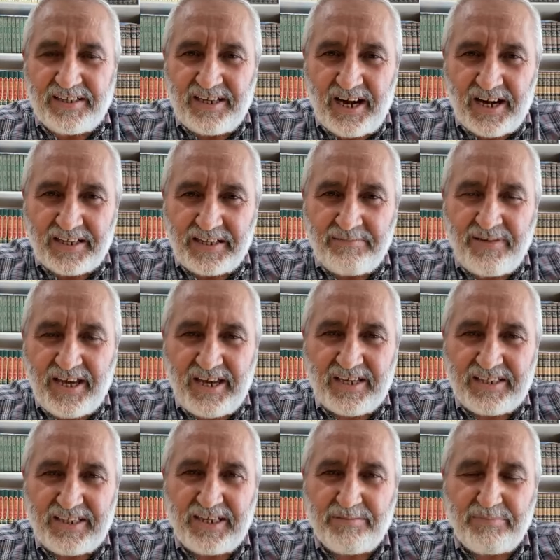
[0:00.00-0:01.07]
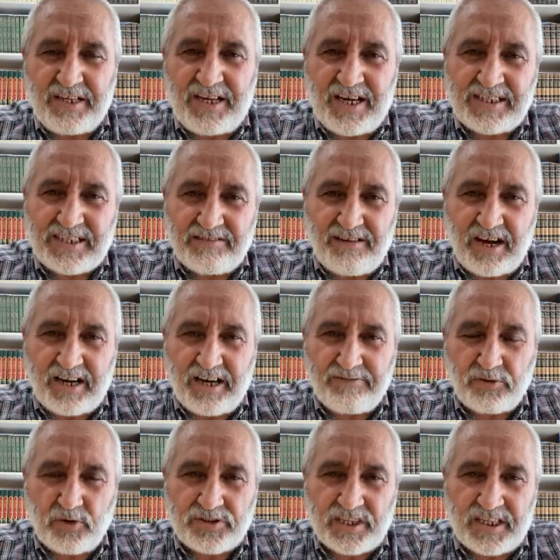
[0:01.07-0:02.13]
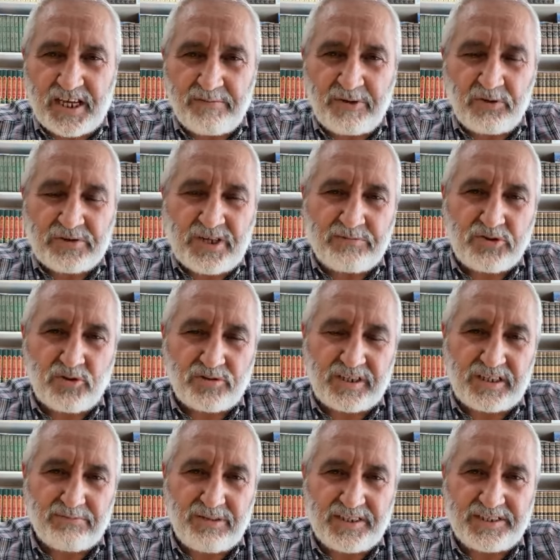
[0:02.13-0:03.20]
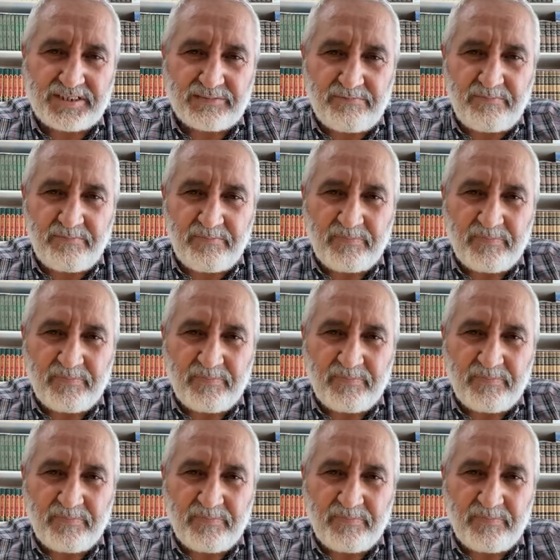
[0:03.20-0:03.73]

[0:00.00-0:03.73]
yardım heyeti binası var Levkoşada. Emin hocam çok iyi bilir.